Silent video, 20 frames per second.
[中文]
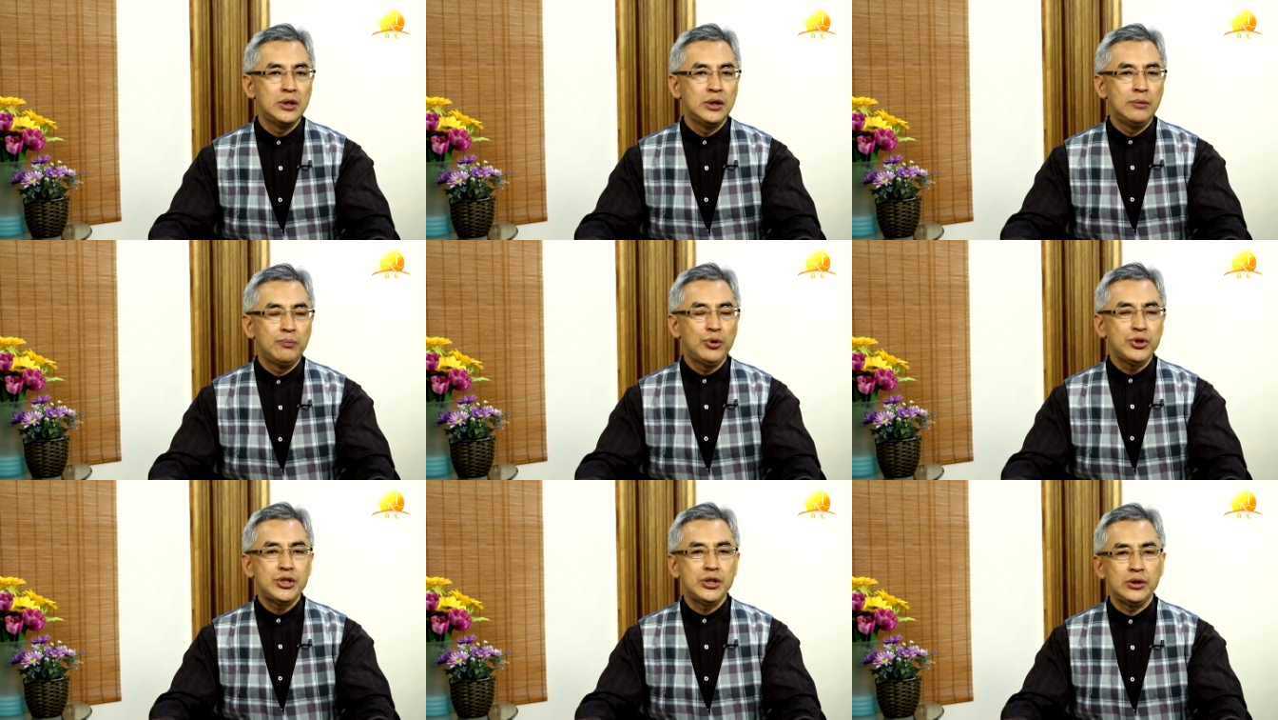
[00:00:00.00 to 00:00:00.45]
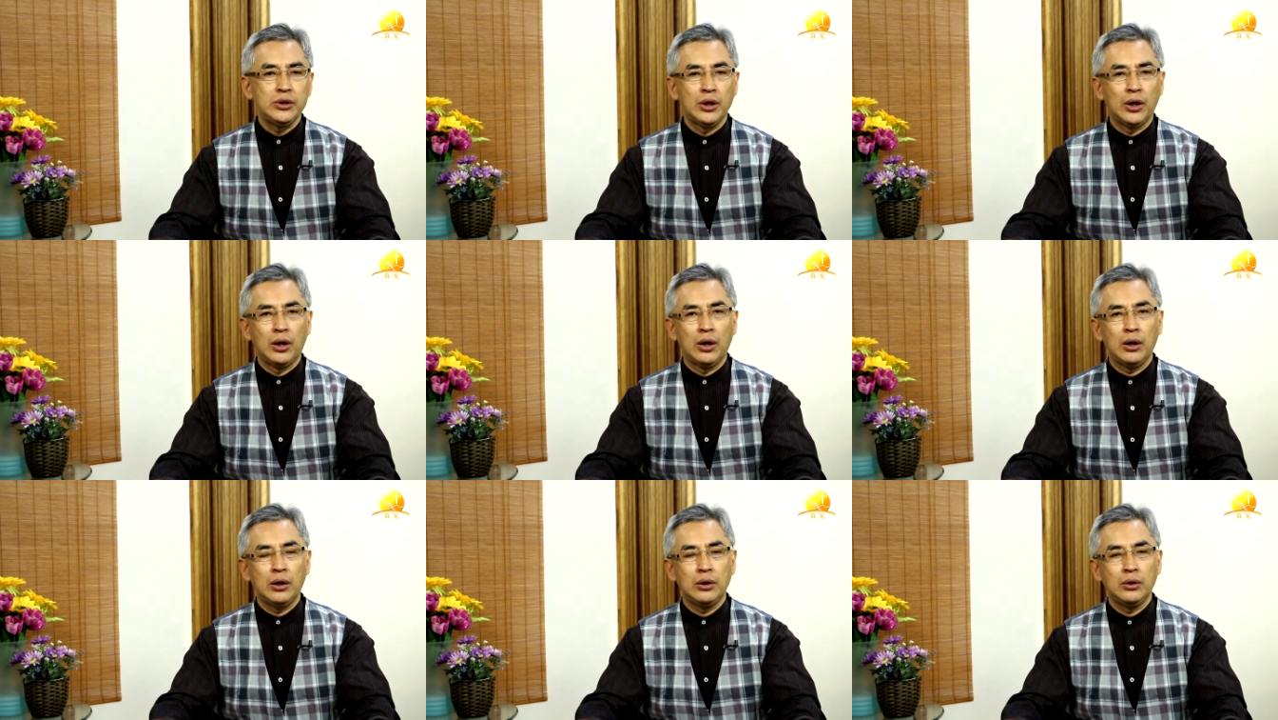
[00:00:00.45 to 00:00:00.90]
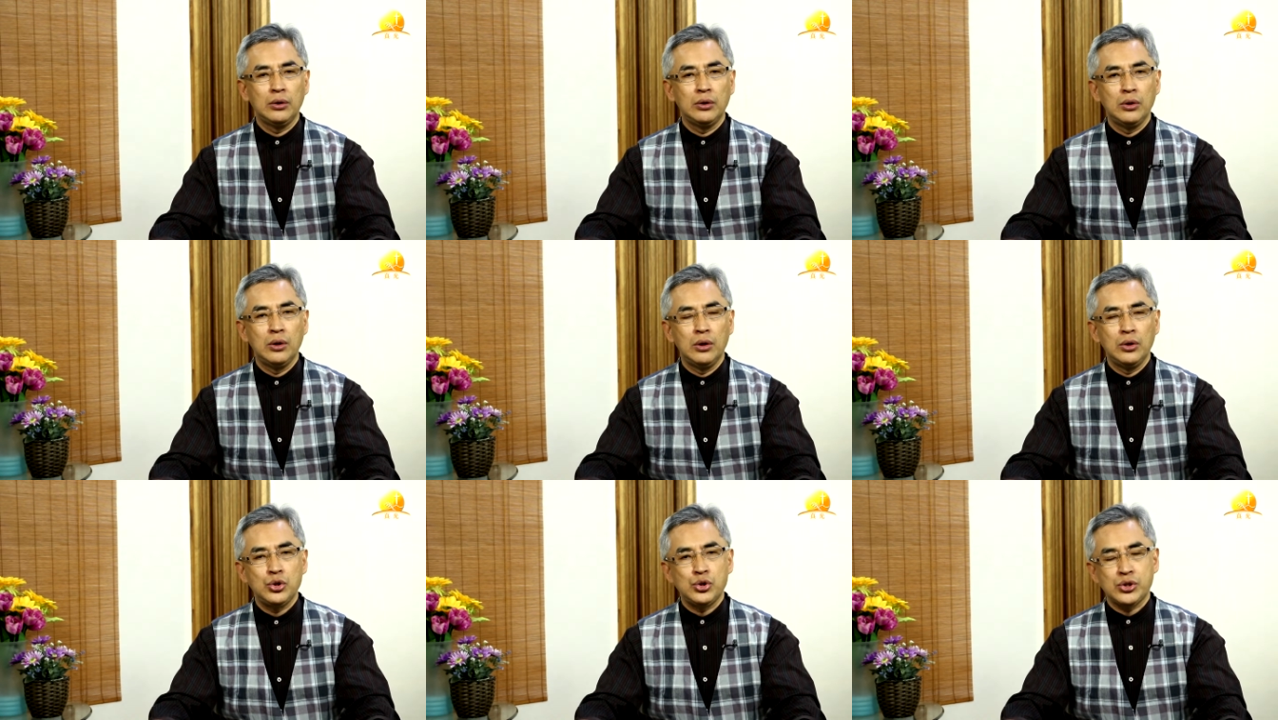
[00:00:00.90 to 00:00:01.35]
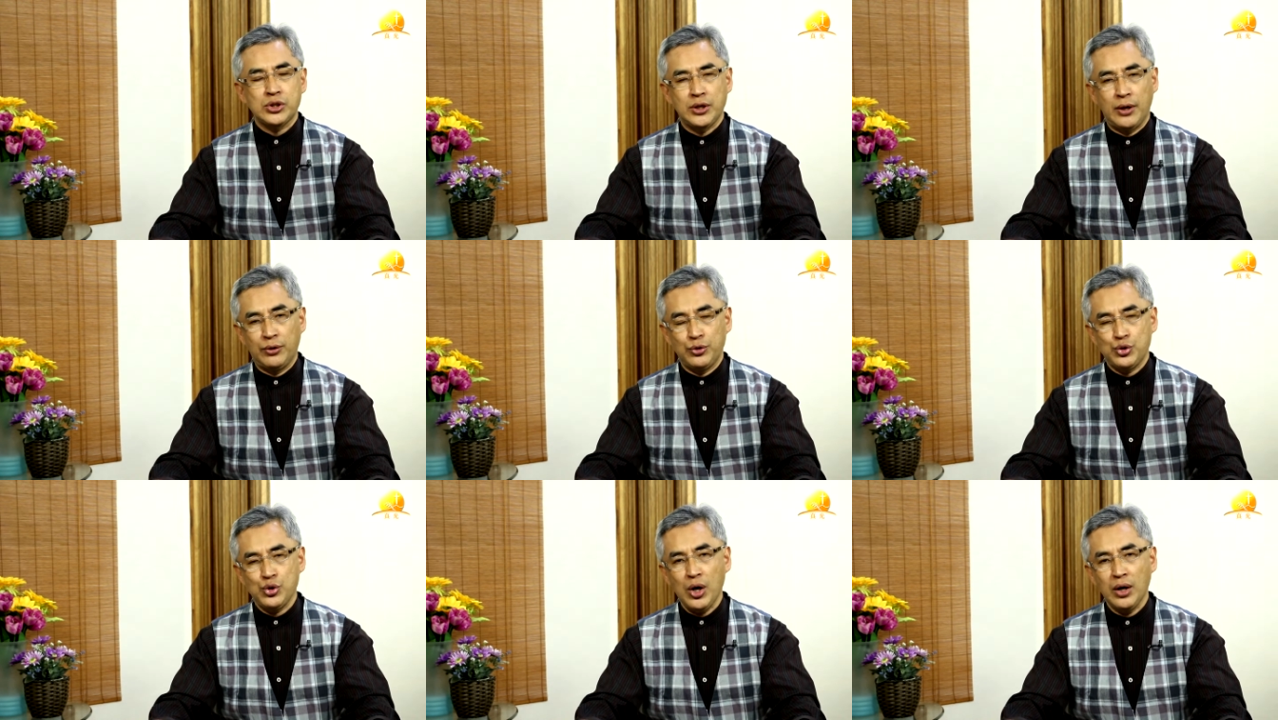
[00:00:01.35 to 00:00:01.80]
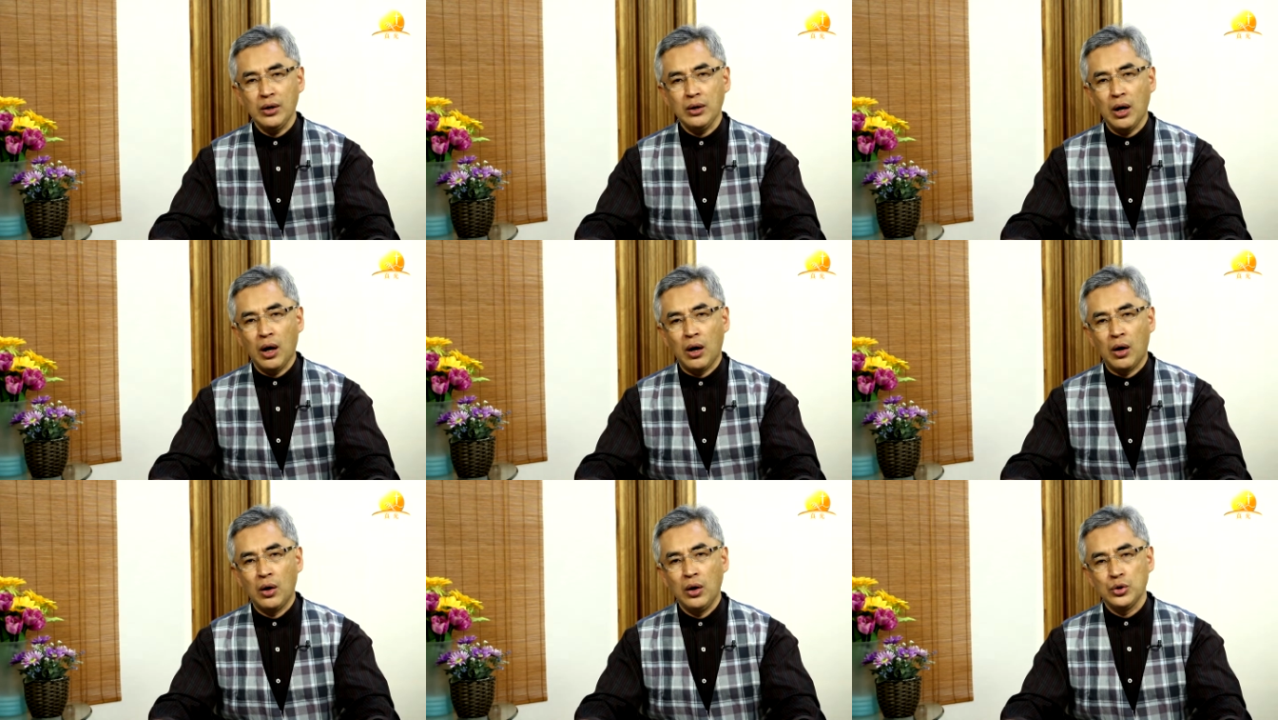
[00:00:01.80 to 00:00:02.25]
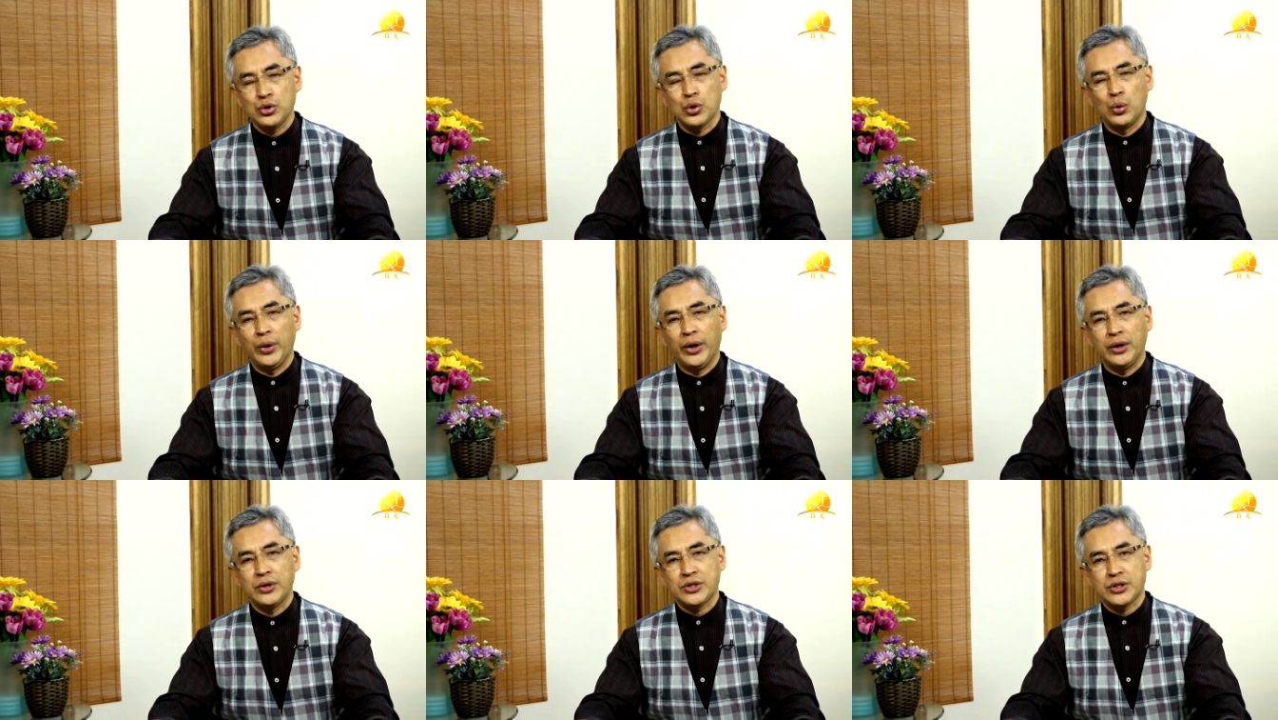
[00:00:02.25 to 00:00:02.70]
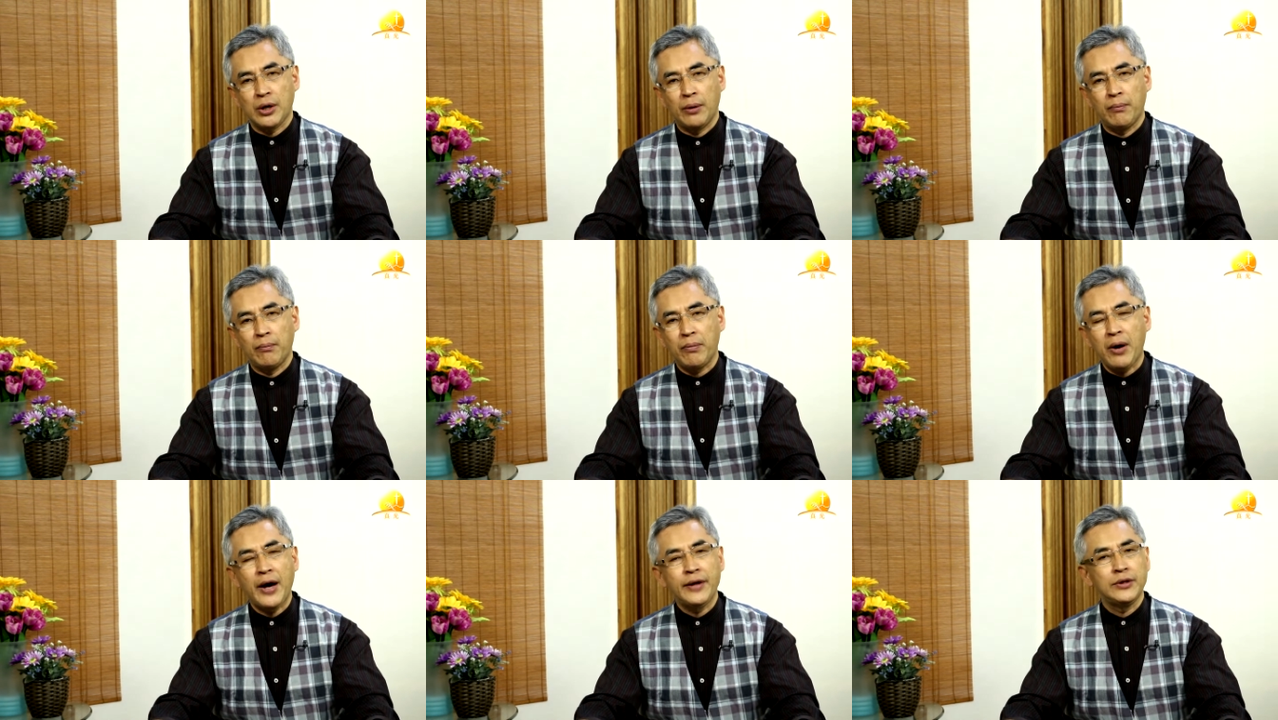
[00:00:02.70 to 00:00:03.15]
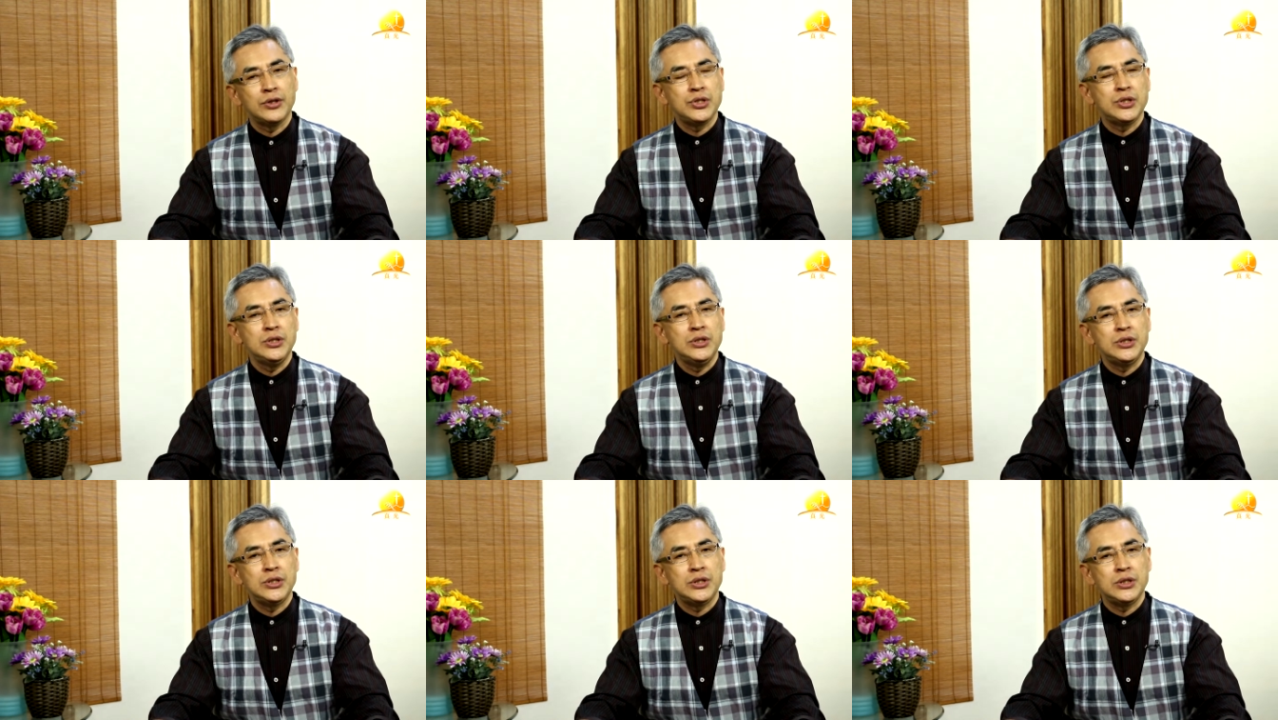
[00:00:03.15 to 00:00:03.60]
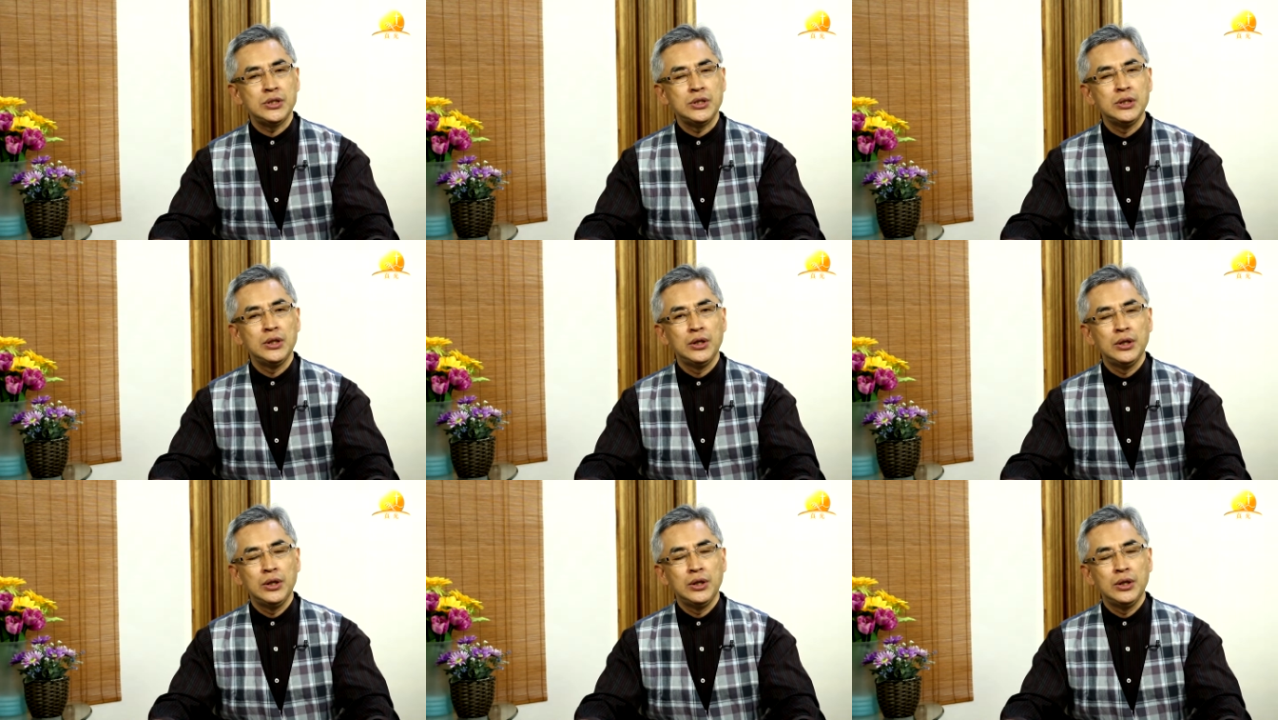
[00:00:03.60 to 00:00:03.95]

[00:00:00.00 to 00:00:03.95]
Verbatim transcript: 不仅要审宣告所谓审判的信息，